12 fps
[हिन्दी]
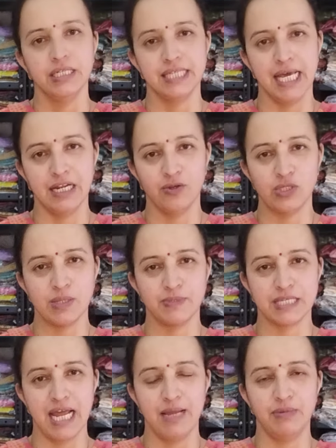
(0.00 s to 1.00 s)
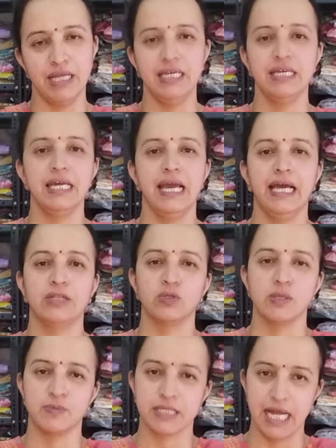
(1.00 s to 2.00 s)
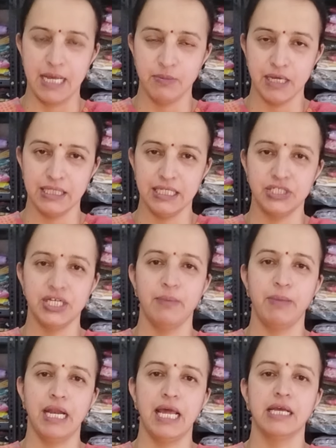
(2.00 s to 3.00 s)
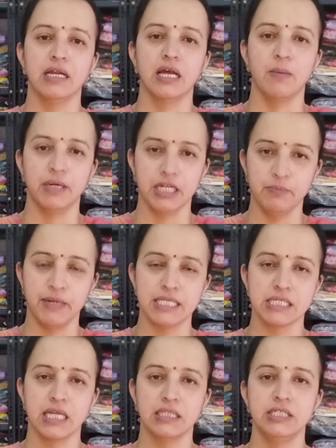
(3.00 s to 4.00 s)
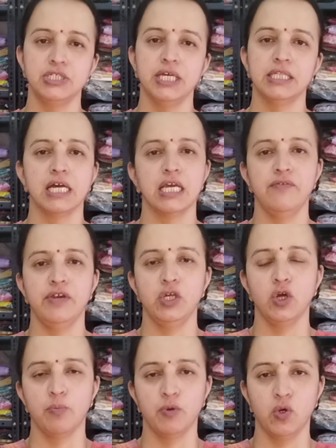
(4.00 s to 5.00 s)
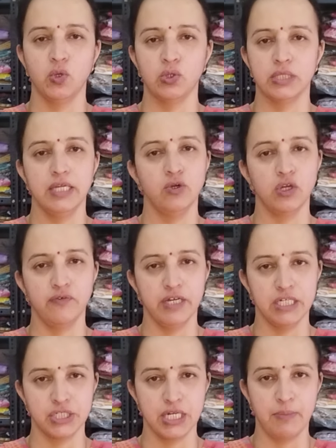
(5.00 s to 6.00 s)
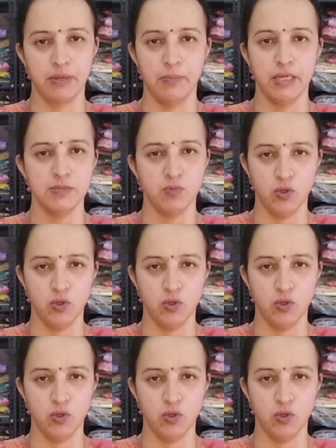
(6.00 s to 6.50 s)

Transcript: चैनल को सब्सक्राइब नहीं किया है तो सब्सक्राइब कर दीजिए बेल आइकन का बटन प्रेस कर दीजिए ताकि वीडियो अपलोड होते ही नोटिफिकेशन आपके पास